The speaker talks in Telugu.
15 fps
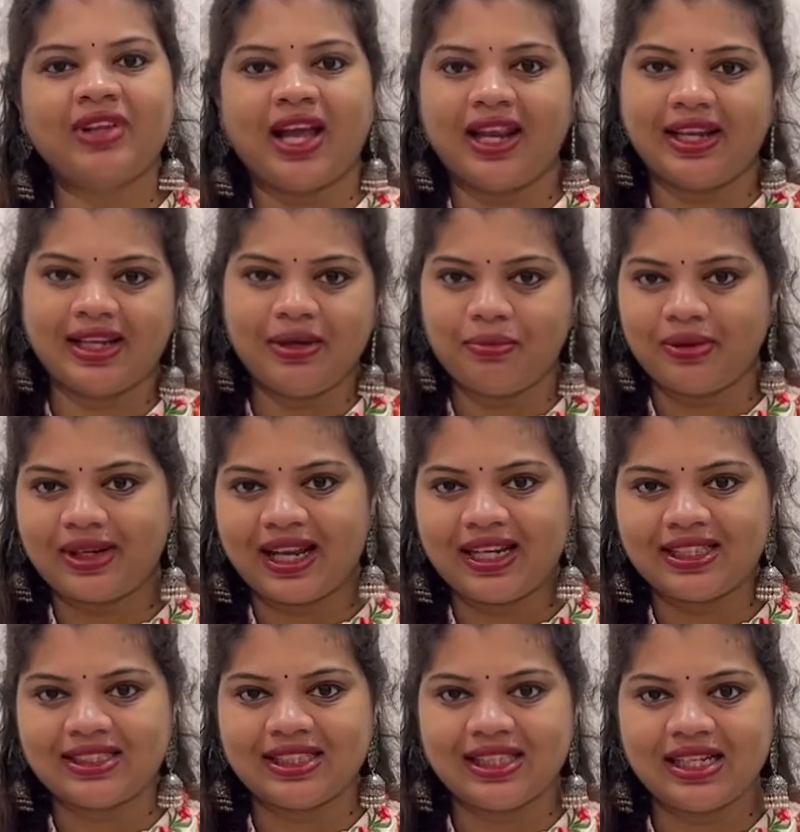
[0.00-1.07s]
అలాగే ఇప్పుడు
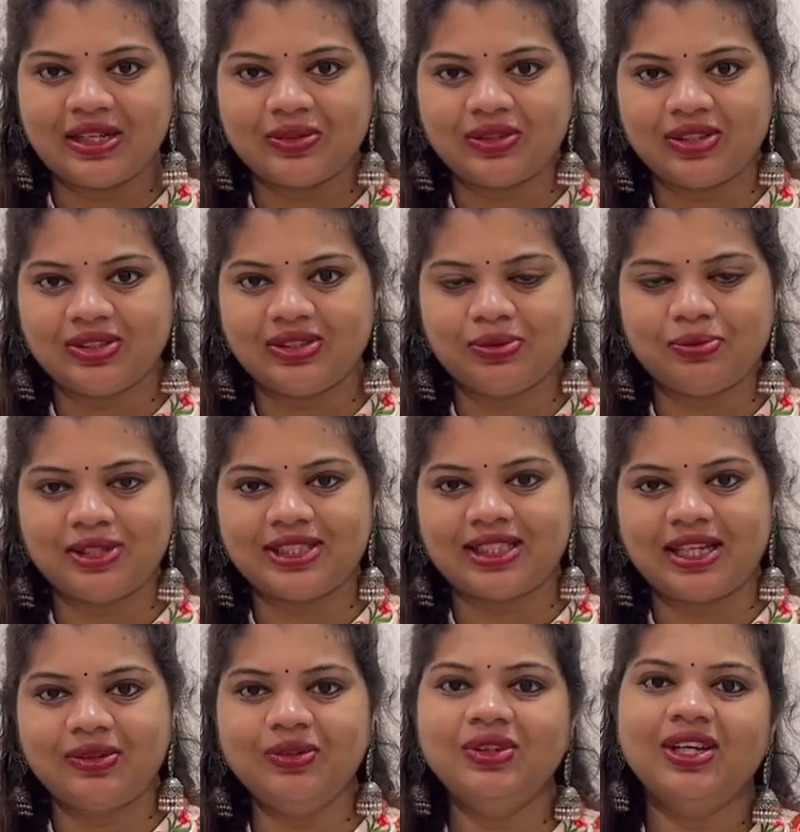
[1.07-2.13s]
కలెక్షన్ ఎలా ఉందో
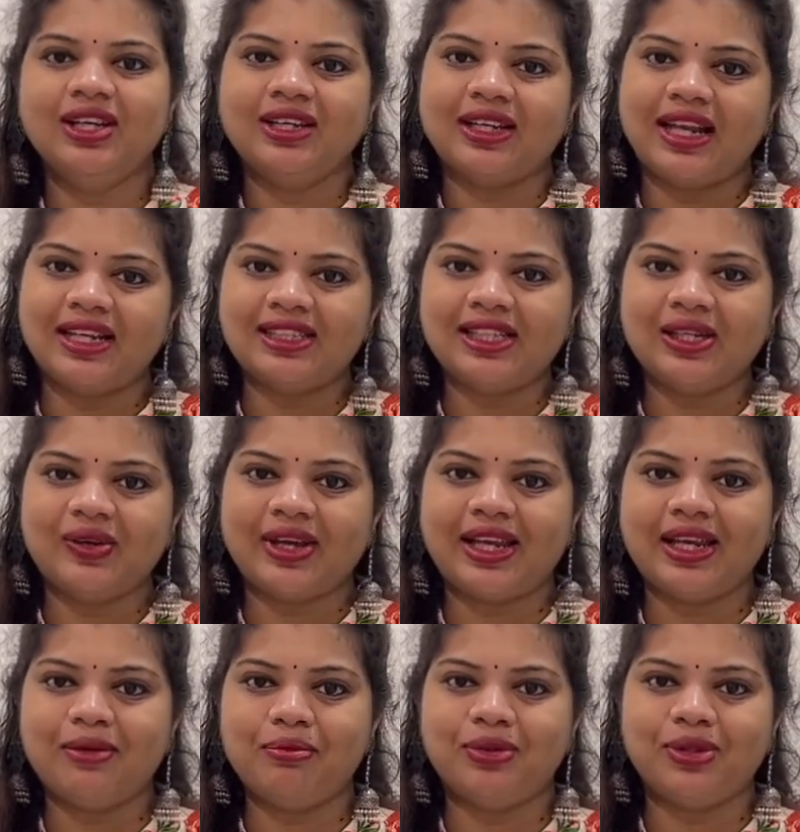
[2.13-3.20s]
చూపిస్తాను కలెక్షన్లోకి
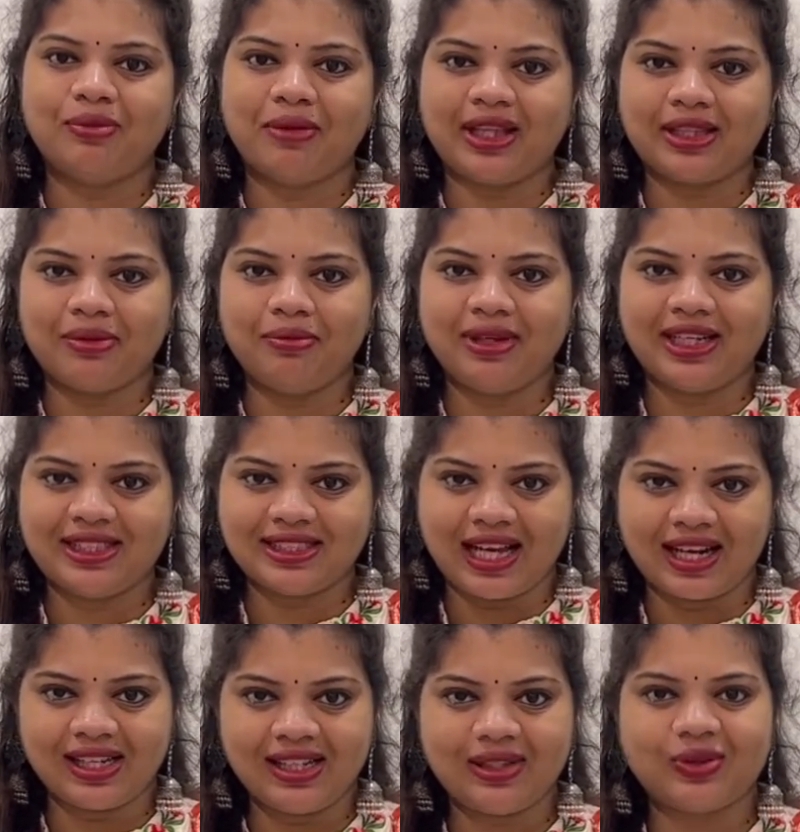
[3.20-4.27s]
వెళ్ళే ముందు మాత్రం మీరు ఈ
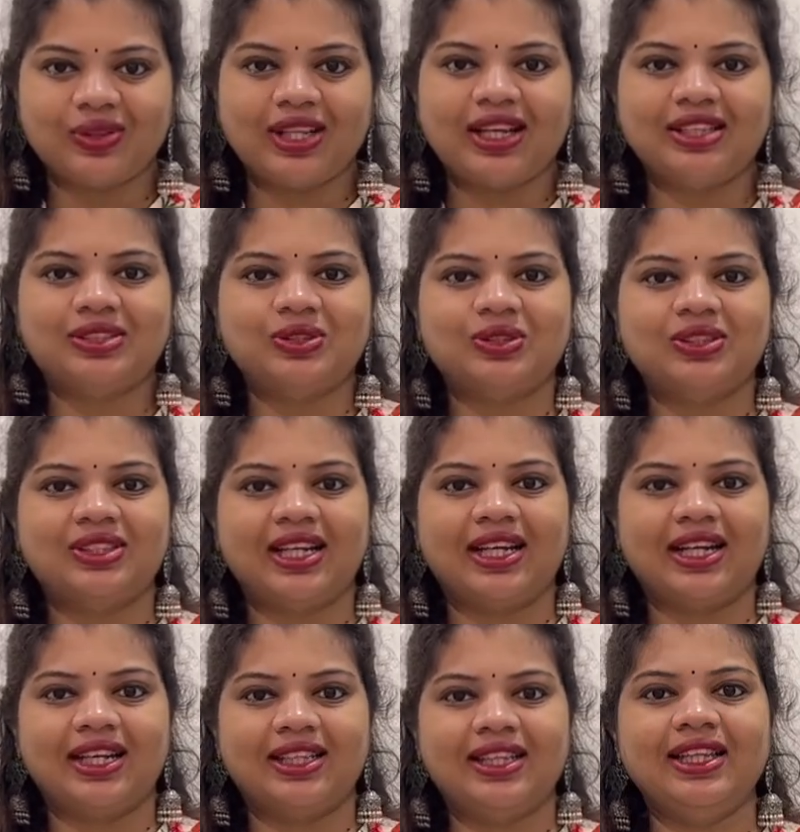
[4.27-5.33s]
ఛానల్ని కొత్తగా
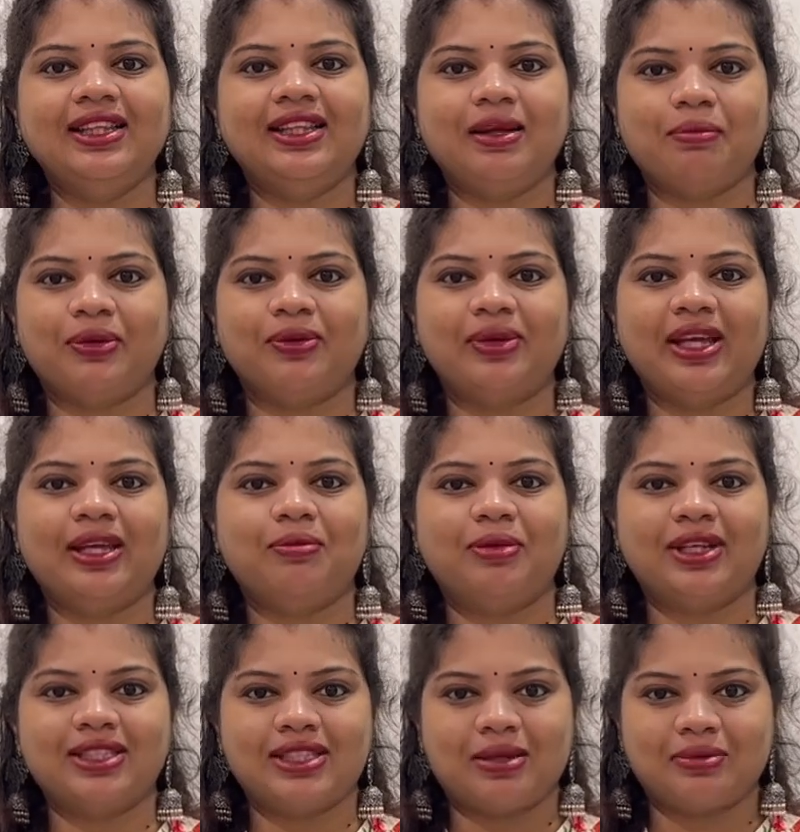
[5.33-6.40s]
చూస్తున్నట్లయితే తప్పకుండా
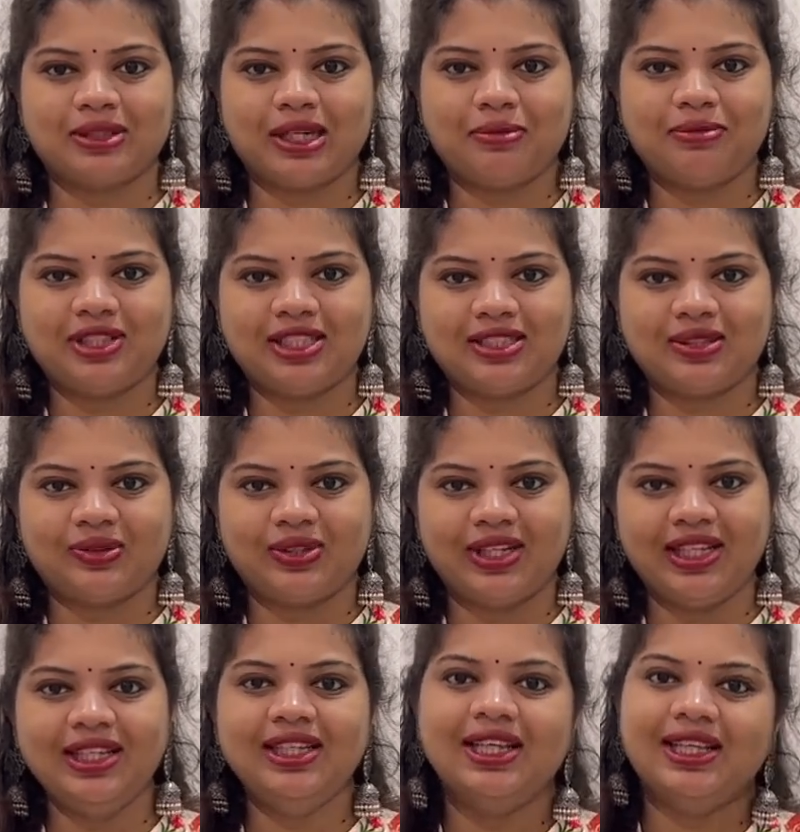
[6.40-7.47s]
ఇప్పుడే సబ్స్క్రైబ్
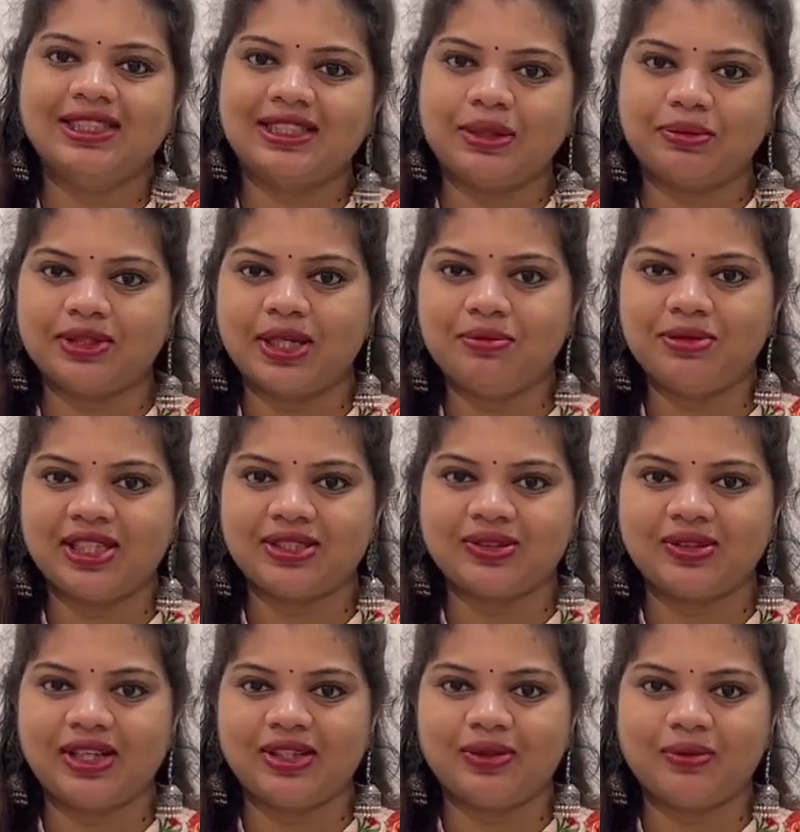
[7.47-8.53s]
చేసుకోండి సబ్స్క్రైబ్
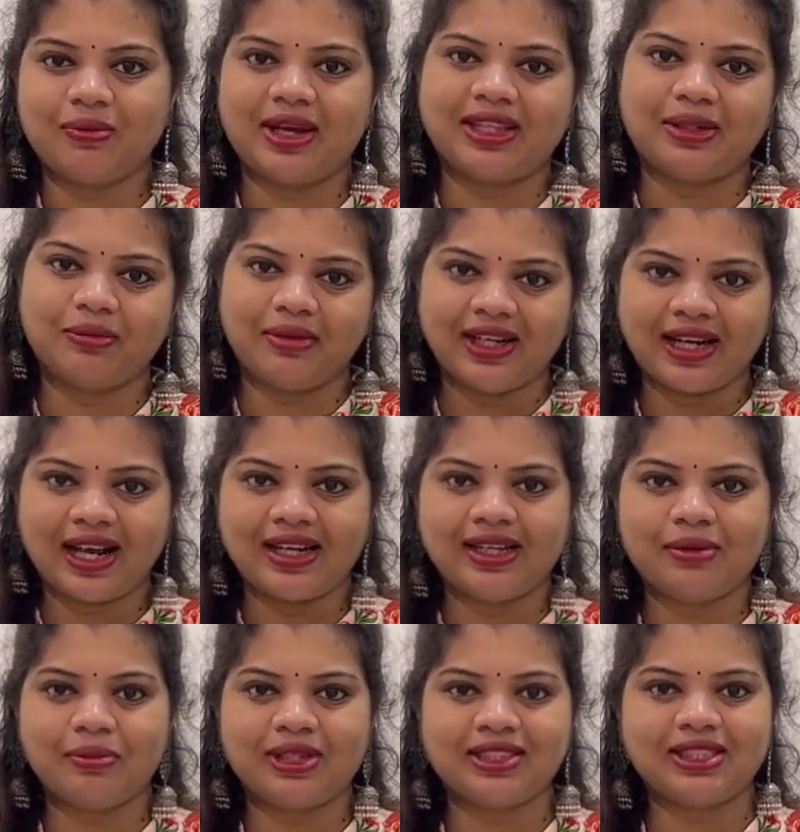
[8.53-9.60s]
చేసుకున్నందుకు మాత్రం మీరు
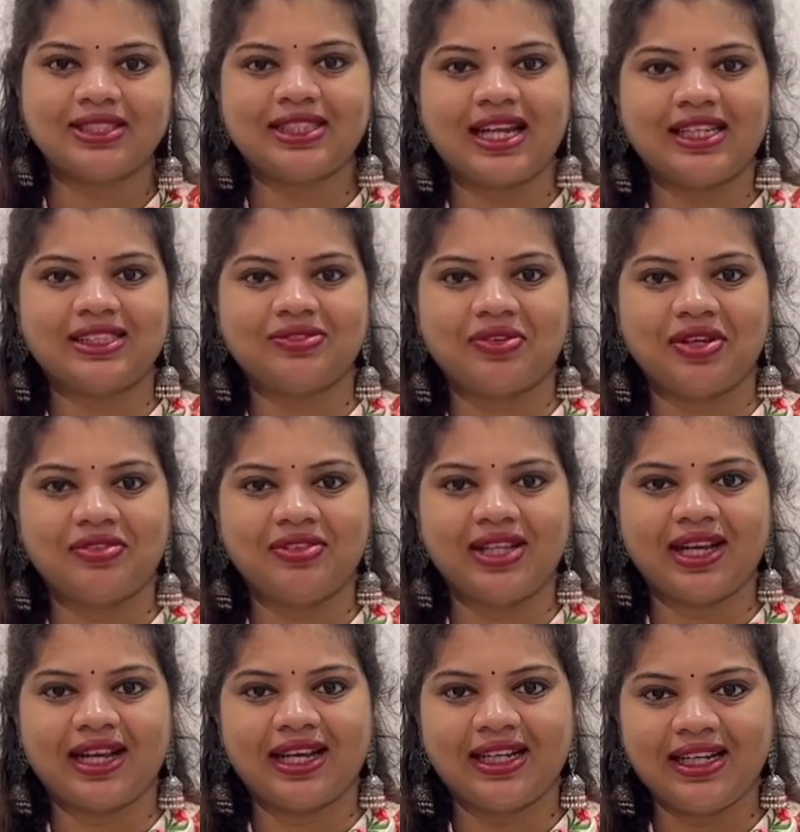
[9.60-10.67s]
హండ్రెడ్ పర్సెంట్ సాటిస్ఫై
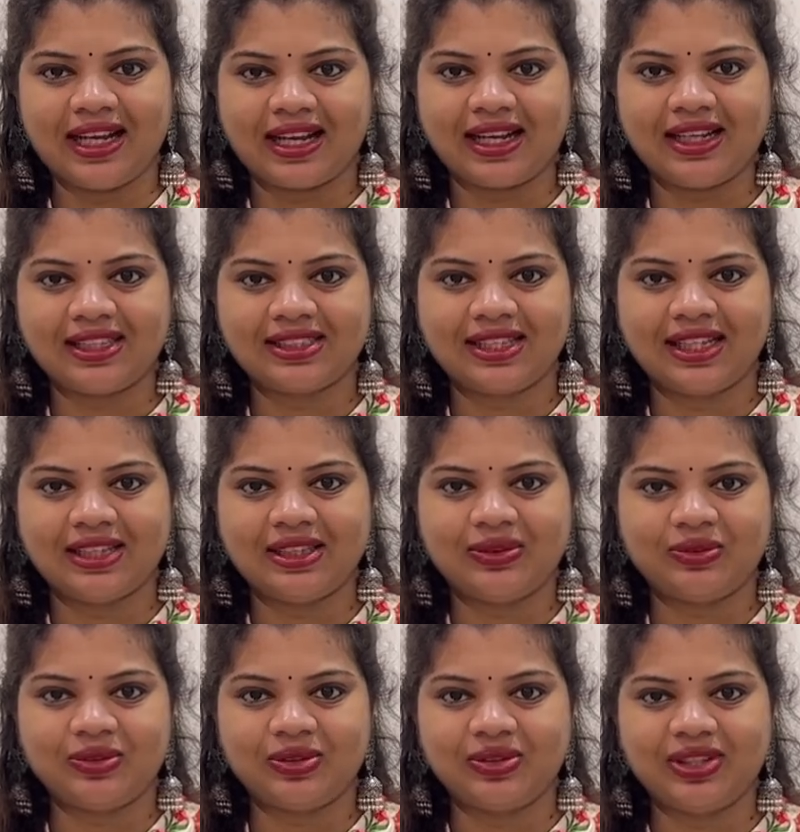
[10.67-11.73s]
విధంగానే నా కలెక్షన్ అయితే
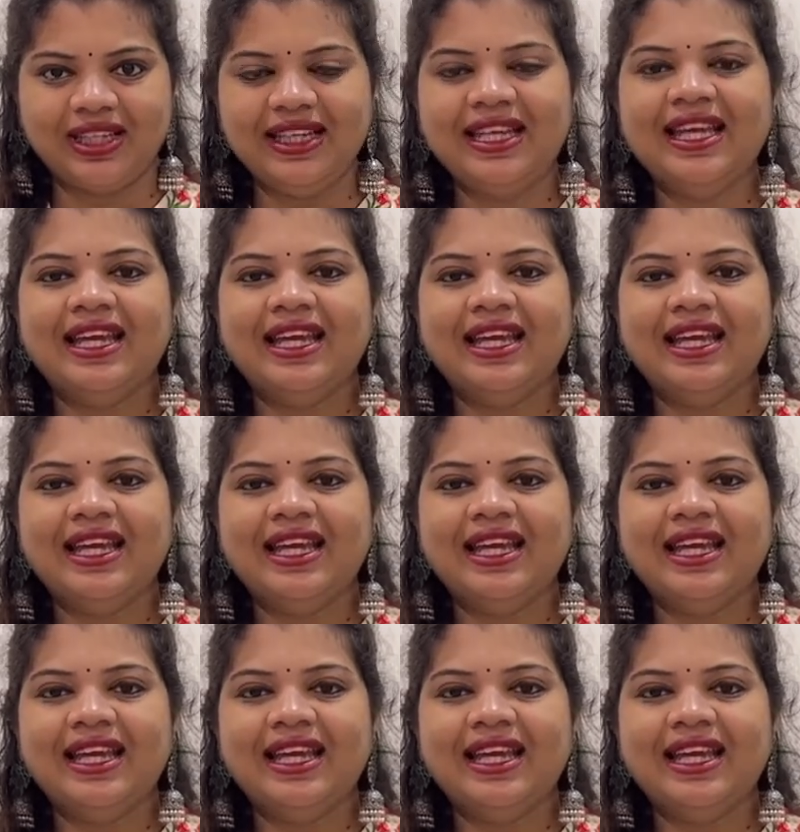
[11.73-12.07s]
ఉంటుంది